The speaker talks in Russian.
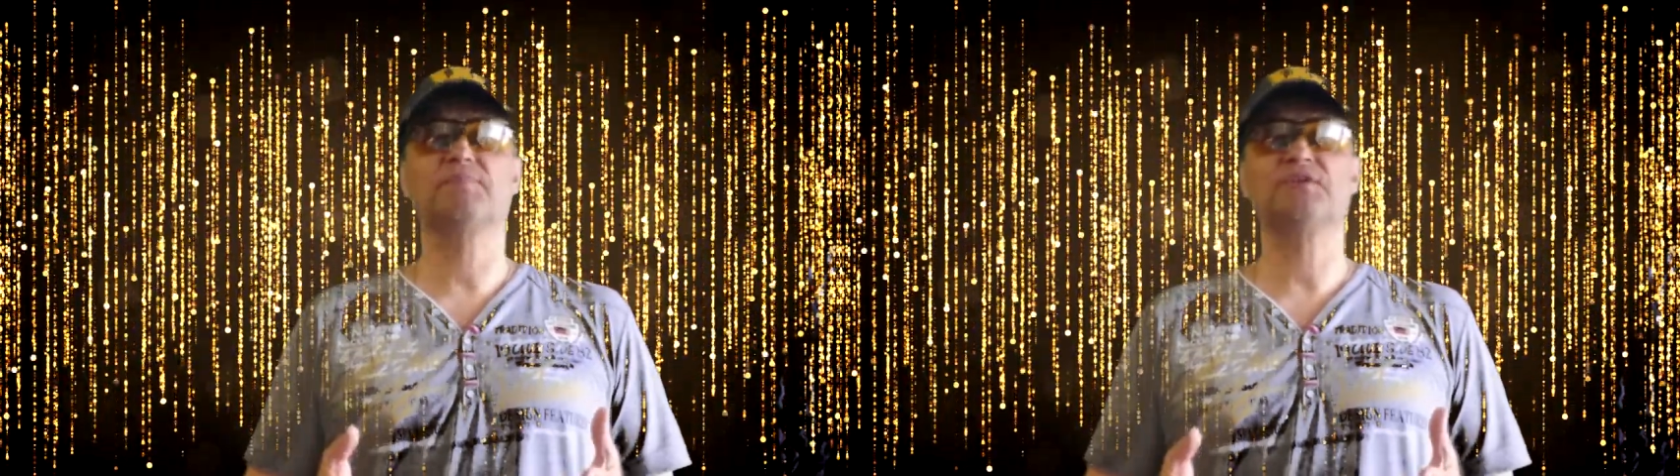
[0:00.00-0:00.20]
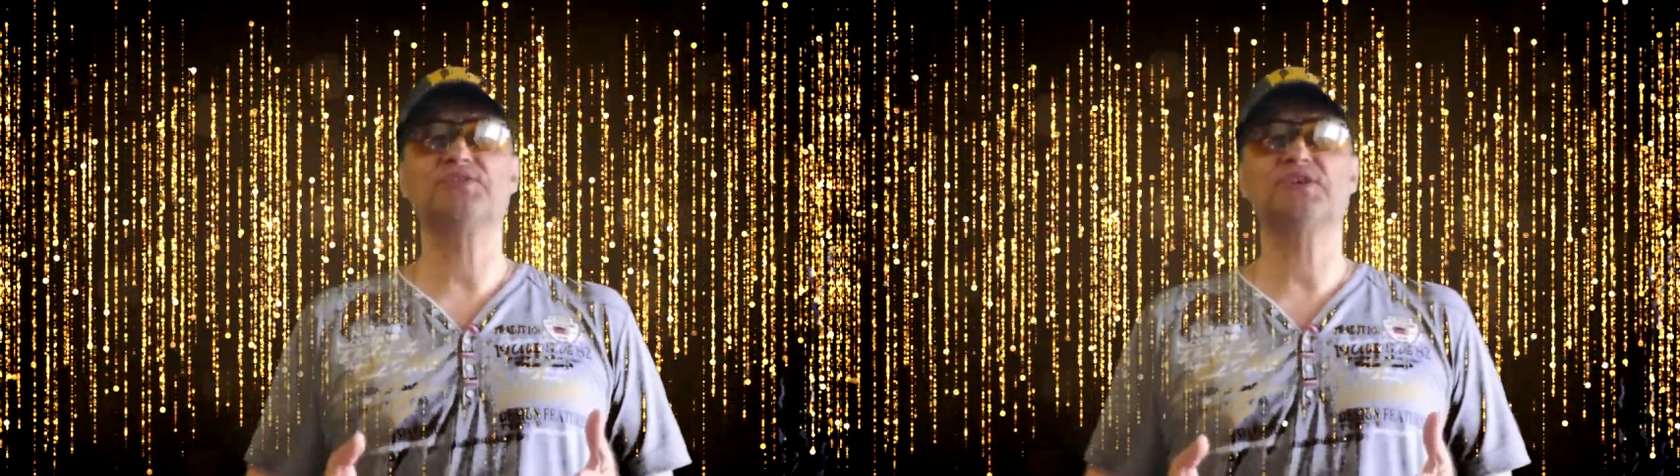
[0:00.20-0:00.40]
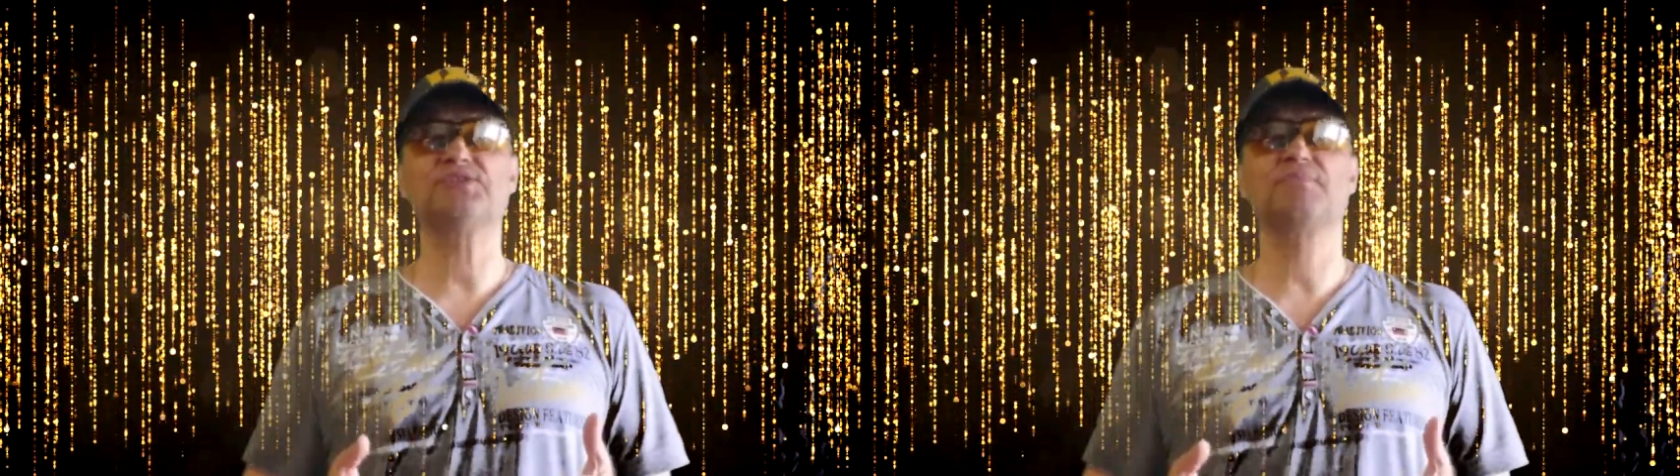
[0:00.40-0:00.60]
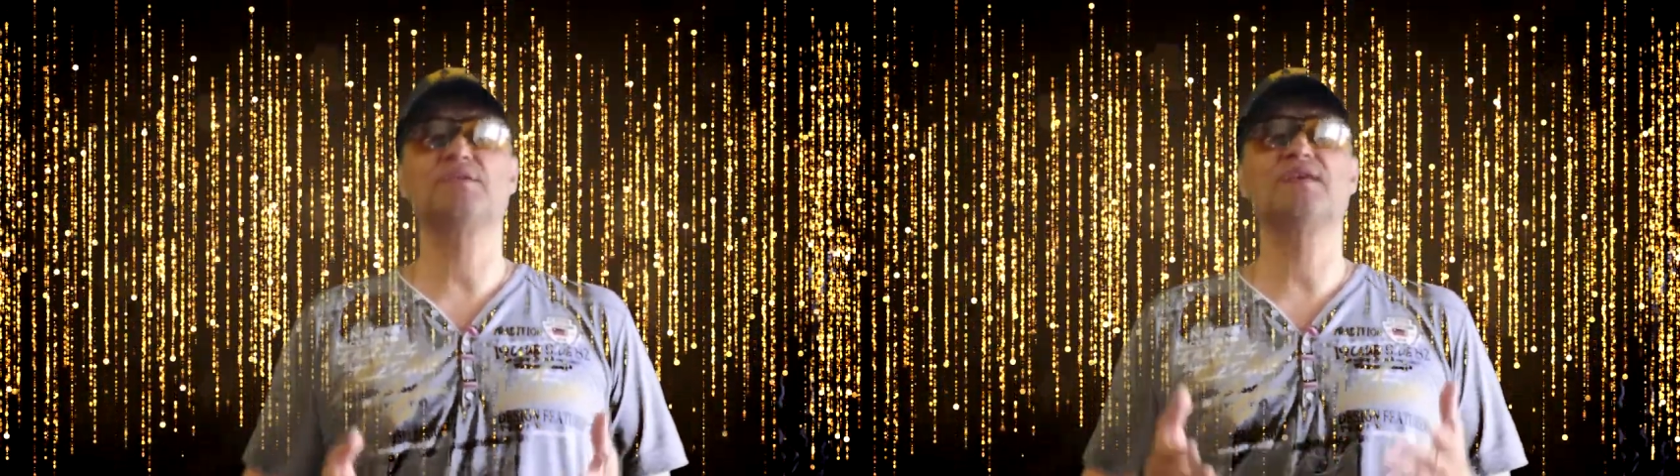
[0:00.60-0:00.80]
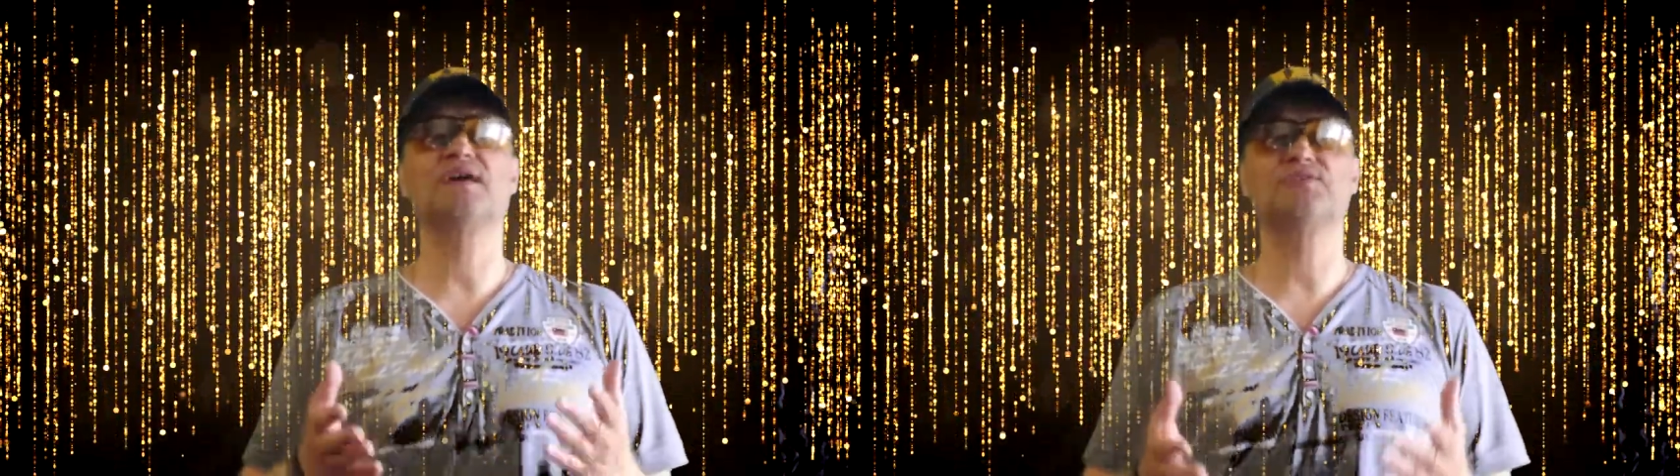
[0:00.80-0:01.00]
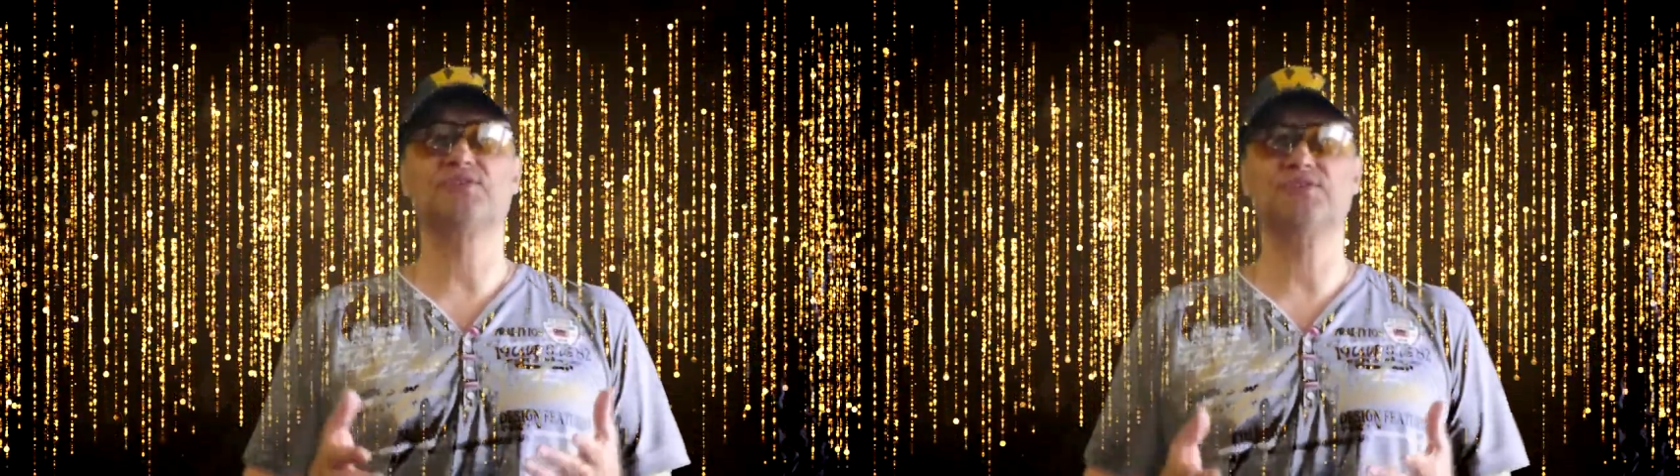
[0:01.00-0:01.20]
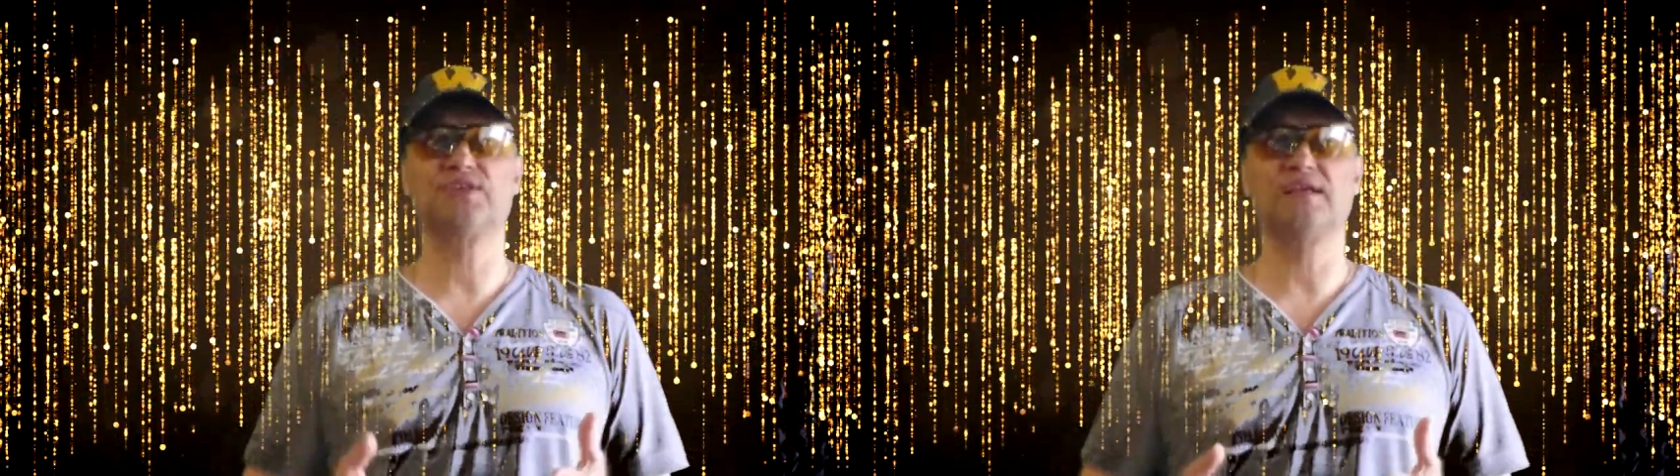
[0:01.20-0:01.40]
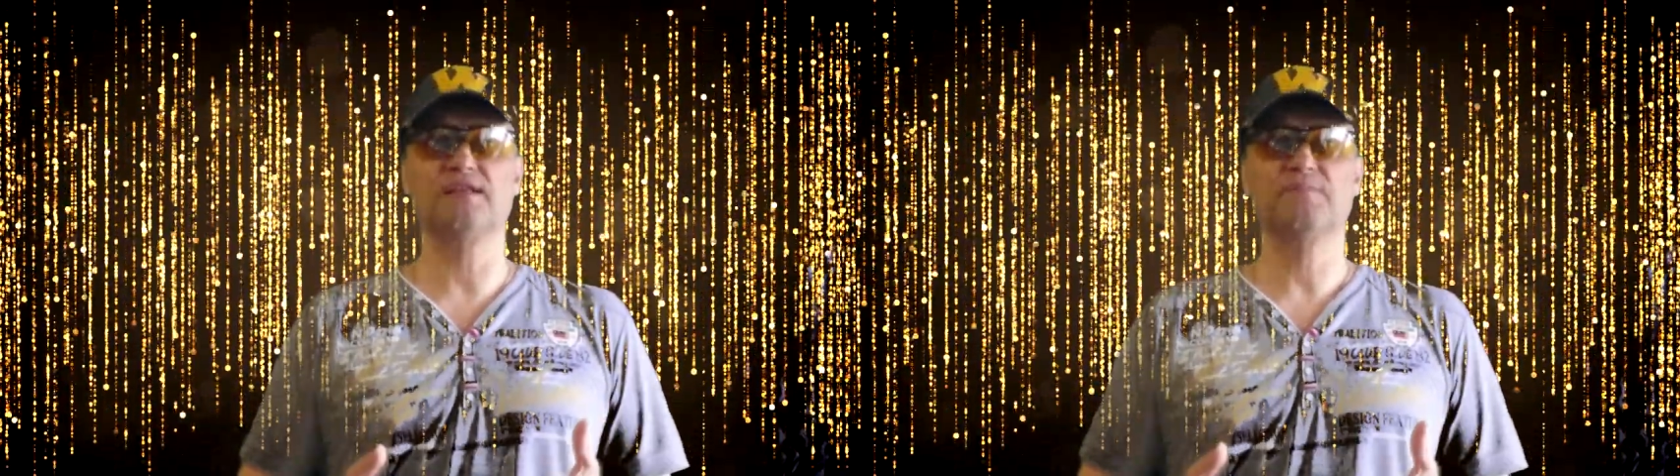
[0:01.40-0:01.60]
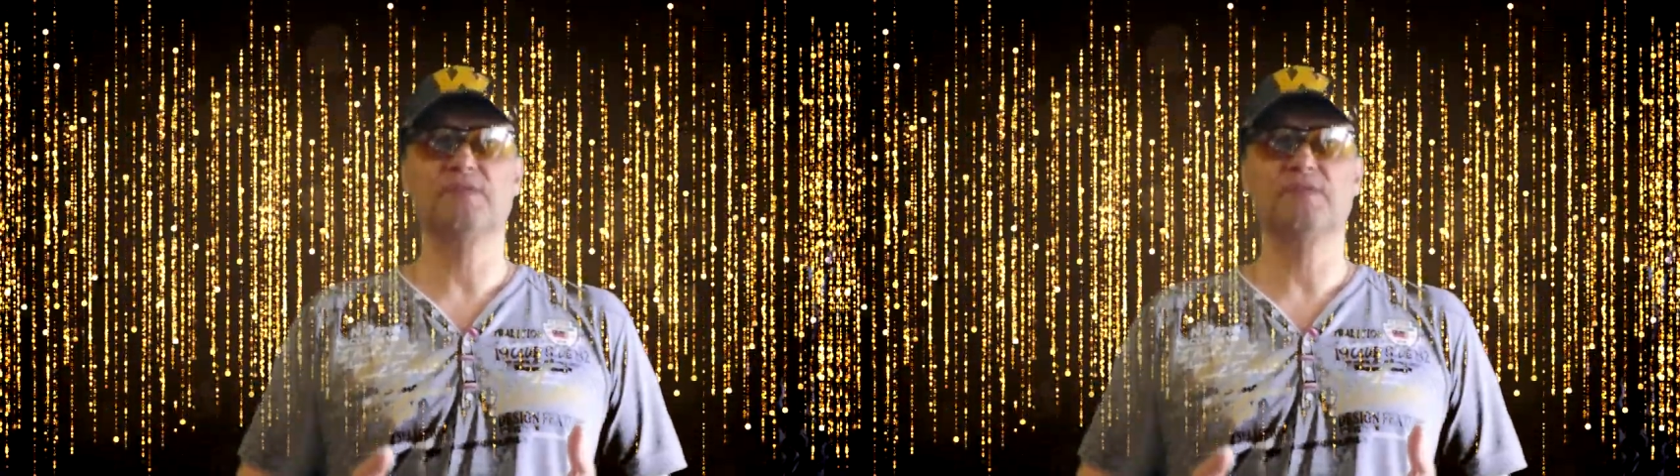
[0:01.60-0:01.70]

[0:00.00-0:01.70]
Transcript: процесса меняется цель,